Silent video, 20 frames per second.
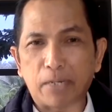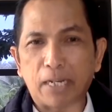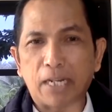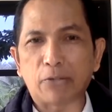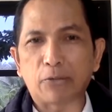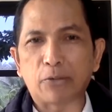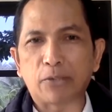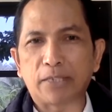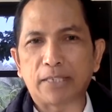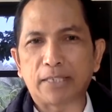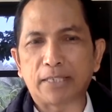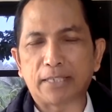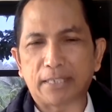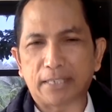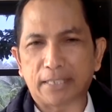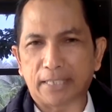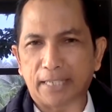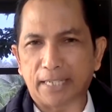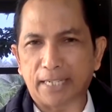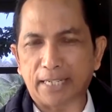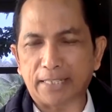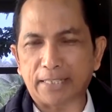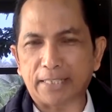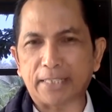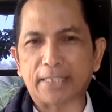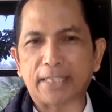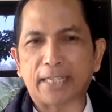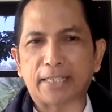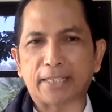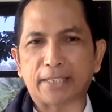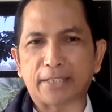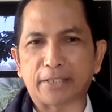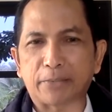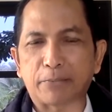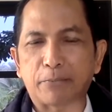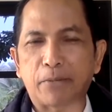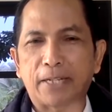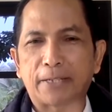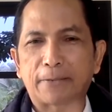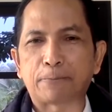melalui eh, Dinas Kesehatan
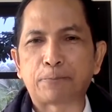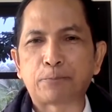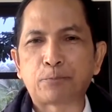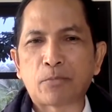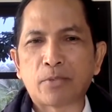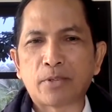setempat.